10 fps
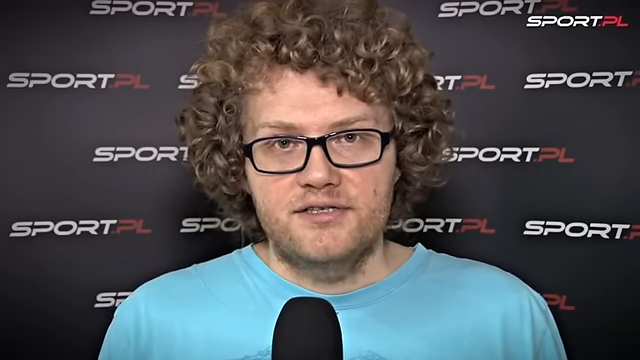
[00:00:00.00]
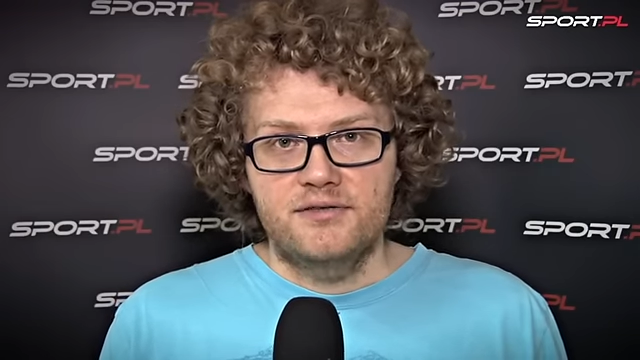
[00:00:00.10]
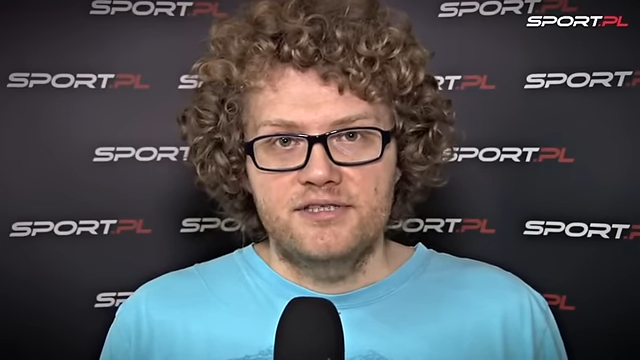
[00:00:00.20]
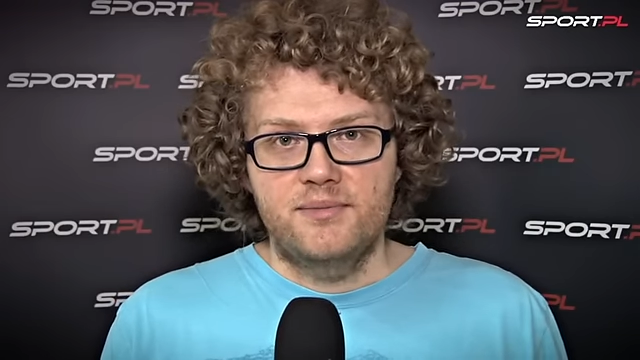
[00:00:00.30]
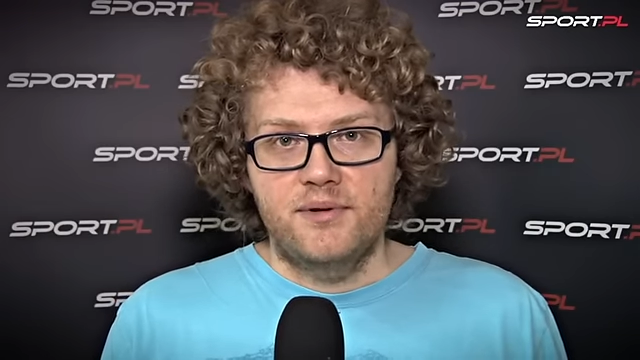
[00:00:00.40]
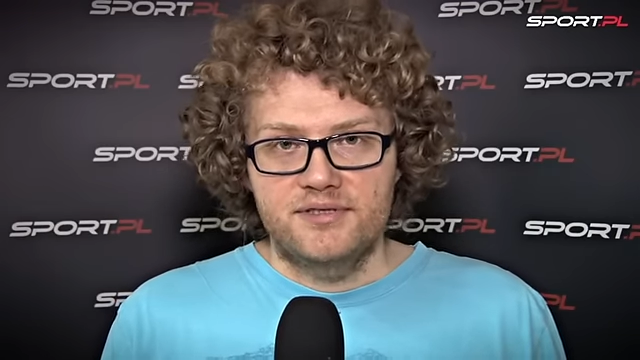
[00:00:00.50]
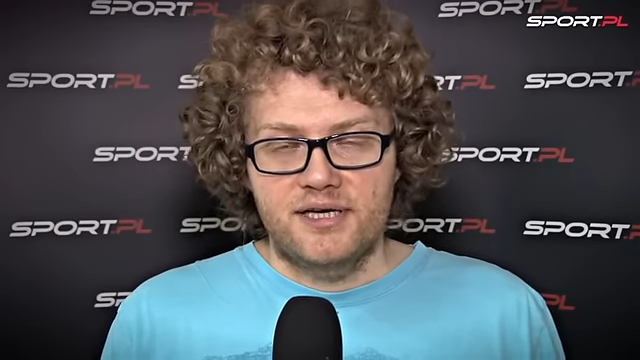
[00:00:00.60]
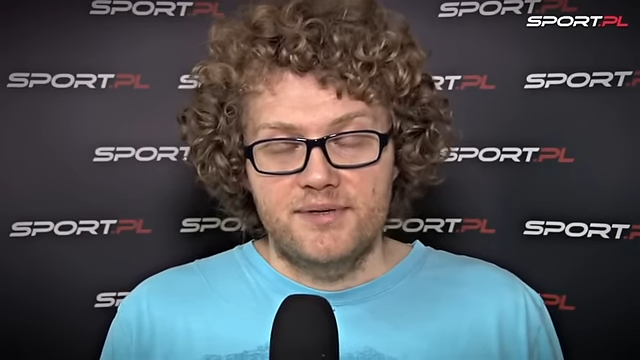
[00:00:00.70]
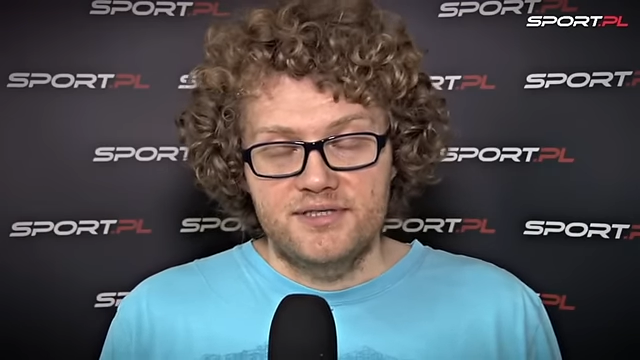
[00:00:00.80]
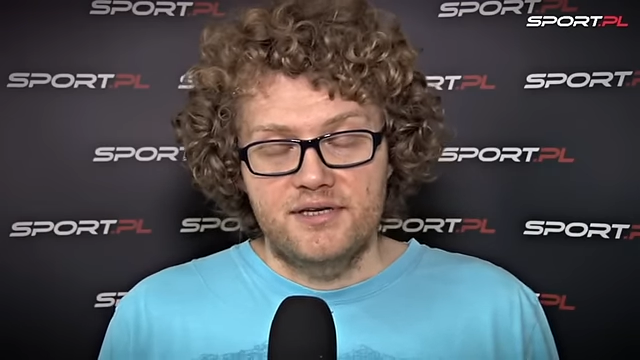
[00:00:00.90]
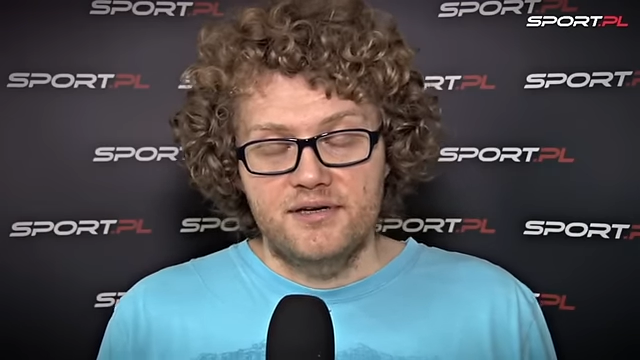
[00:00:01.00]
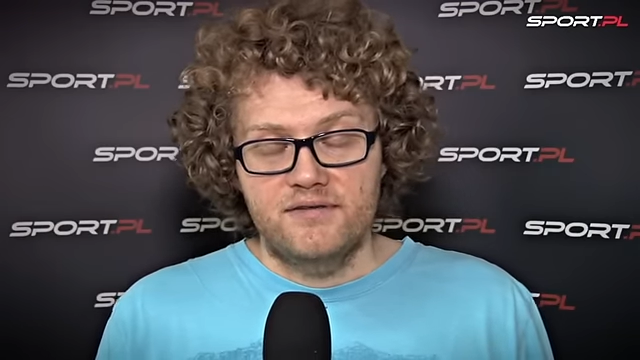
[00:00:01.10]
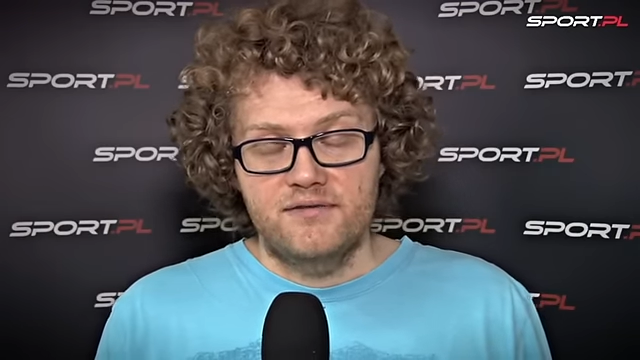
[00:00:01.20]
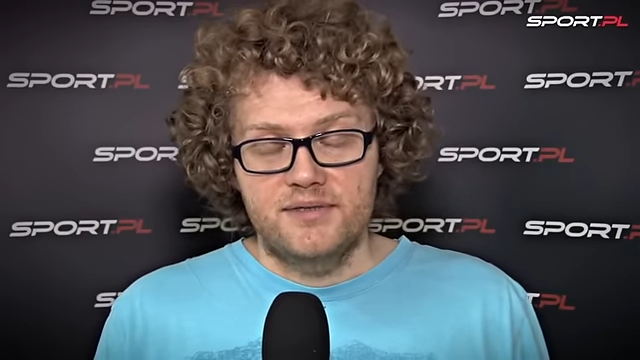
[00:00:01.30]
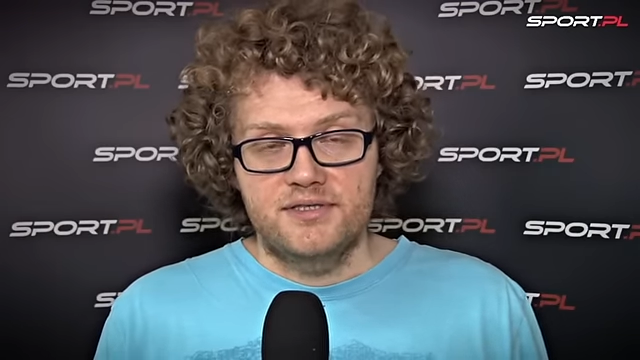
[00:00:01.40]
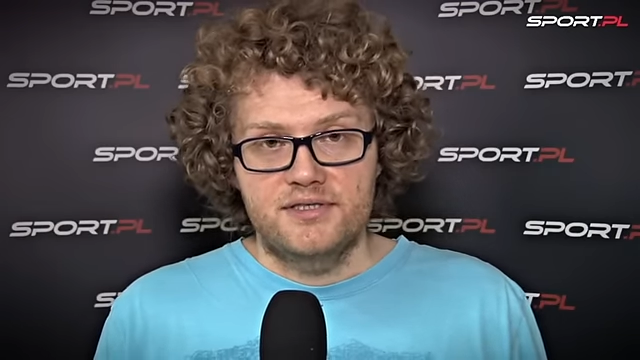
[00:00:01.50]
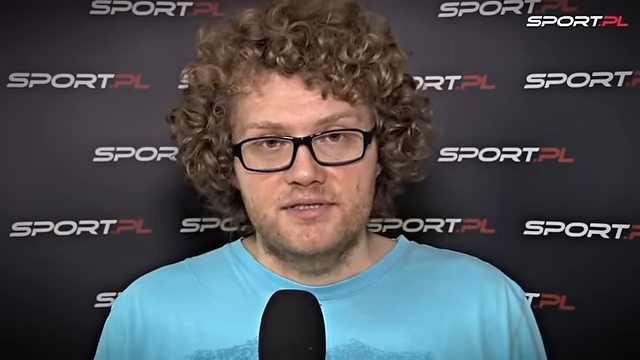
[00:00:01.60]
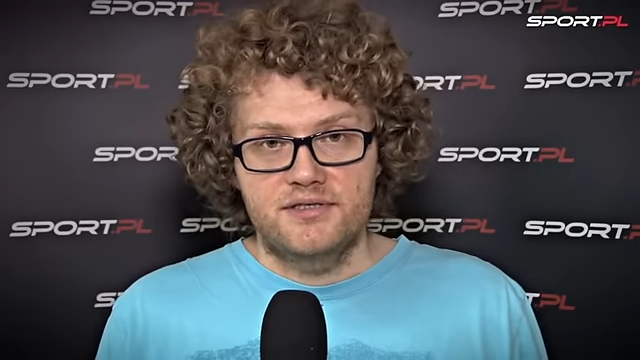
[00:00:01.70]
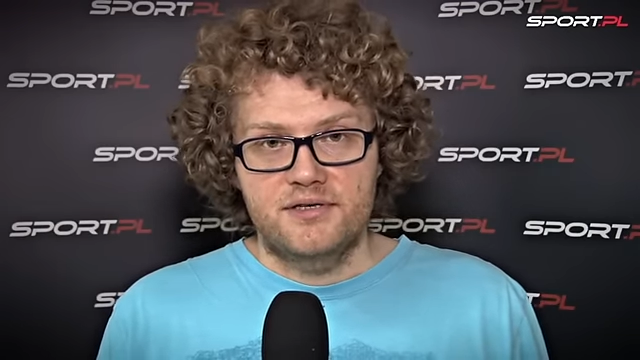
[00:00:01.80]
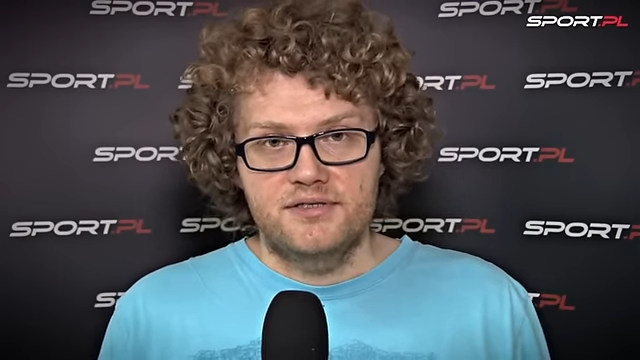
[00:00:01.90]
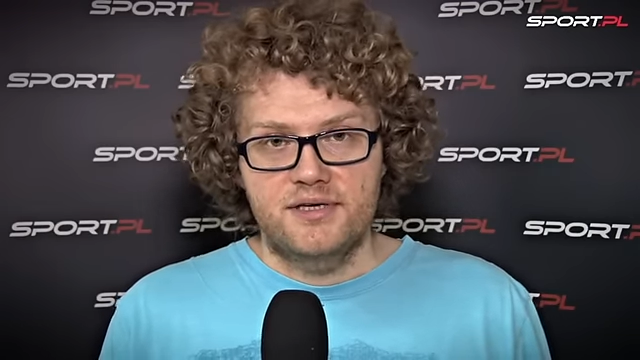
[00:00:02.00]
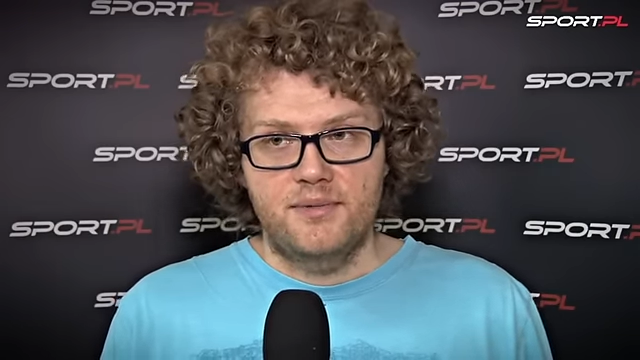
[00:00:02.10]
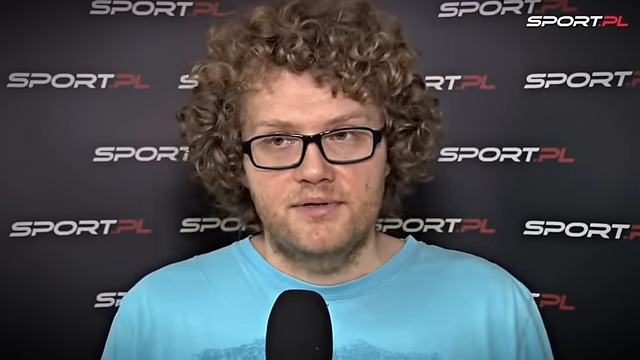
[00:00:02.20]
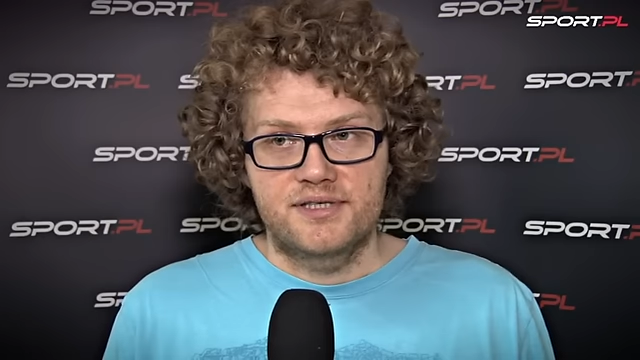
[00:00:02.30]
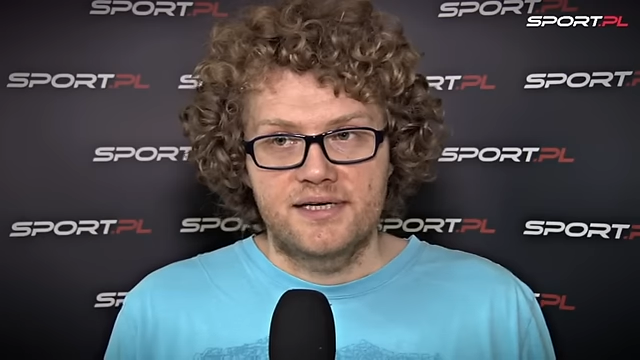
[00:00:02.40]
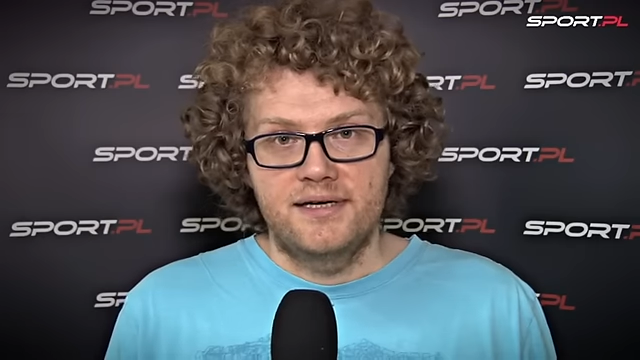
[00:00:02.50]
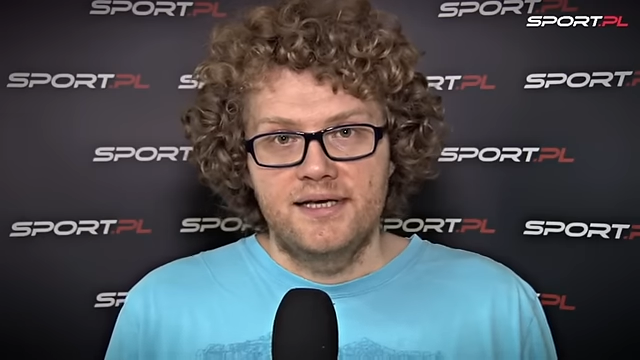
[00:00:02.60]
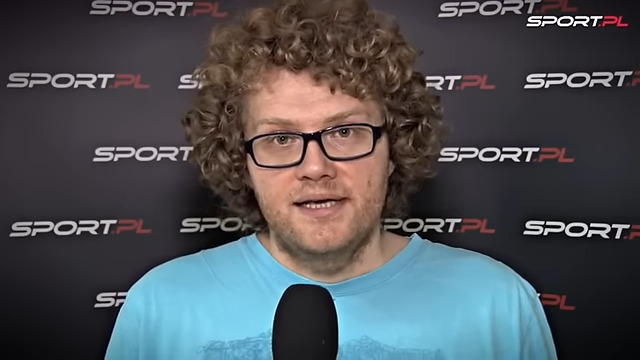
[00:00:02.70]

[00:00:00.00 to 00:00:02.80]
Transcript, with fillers: Szkocja-Polska, październikowy mecz Szkocja-Polska.